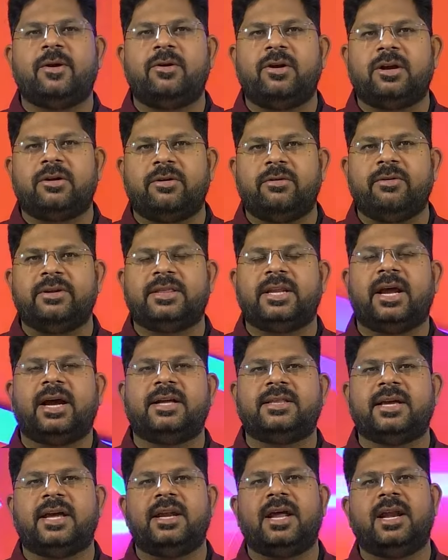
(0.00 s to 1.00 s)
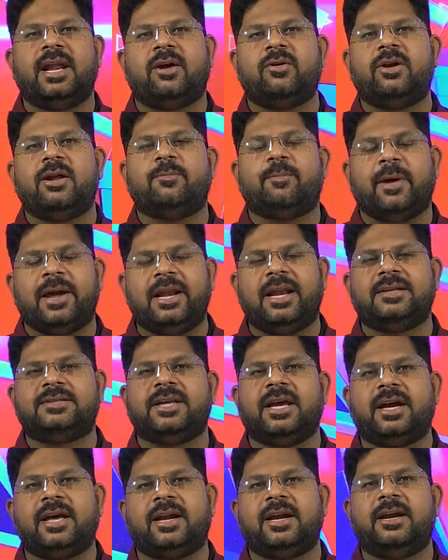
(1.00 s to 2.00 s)
పైన ఉన్నటువంటి వ్యతిరేకత అయినా లేకుంటే
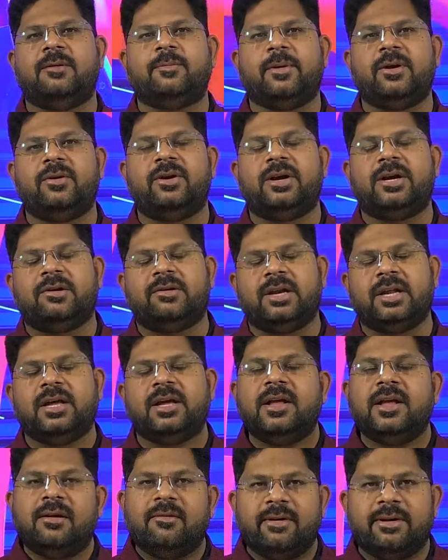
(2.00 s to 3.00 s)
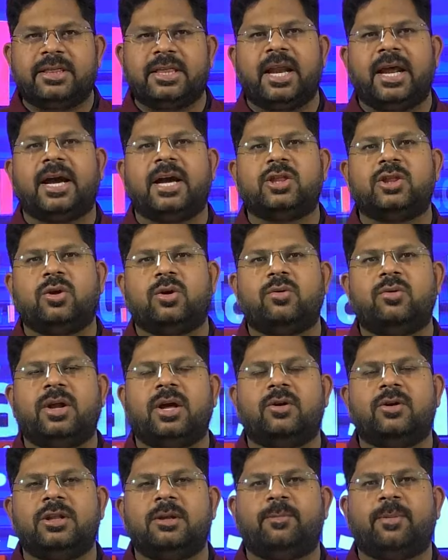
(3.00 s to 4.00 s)
పైలశేఖర్ రెడ్డి పైన ఉన్నటువంటి వ్యతిరేకతతో కూడా
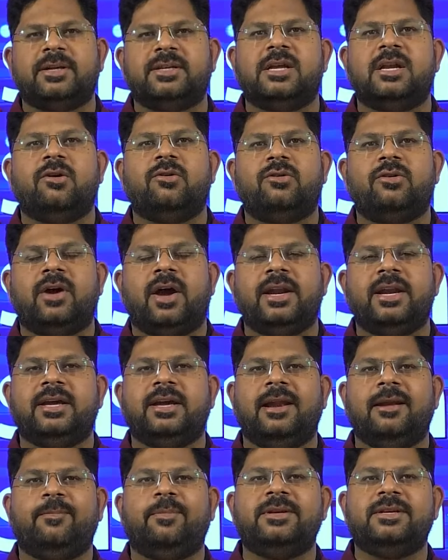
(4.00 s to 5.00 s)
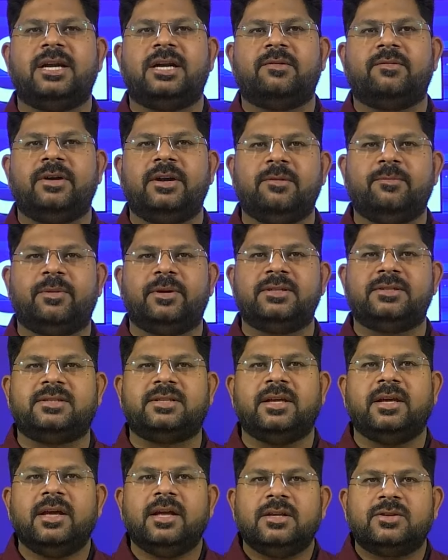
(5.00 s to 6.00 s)
కొంత ప్రజలు ఎవరు ఆయన గెలిపించినటువంటి
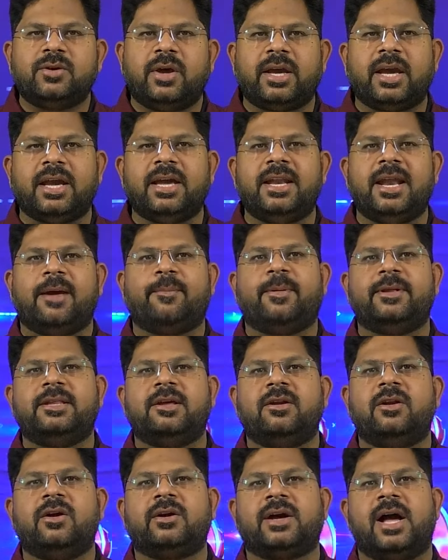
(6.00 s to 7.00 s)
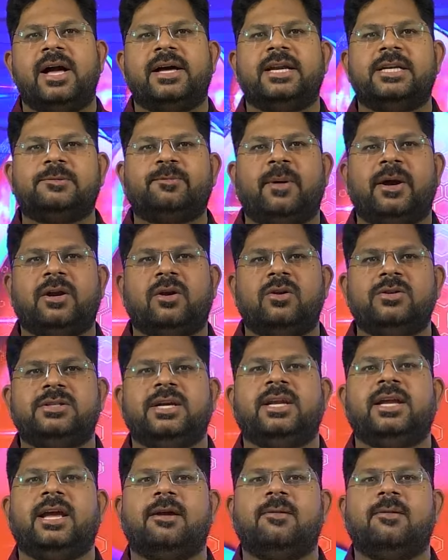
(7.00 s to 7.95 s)
పరిస్థితి సో ఇక ఈ నేపథ్యంలో కాంగ్రెస్ పార్టీలో చేరి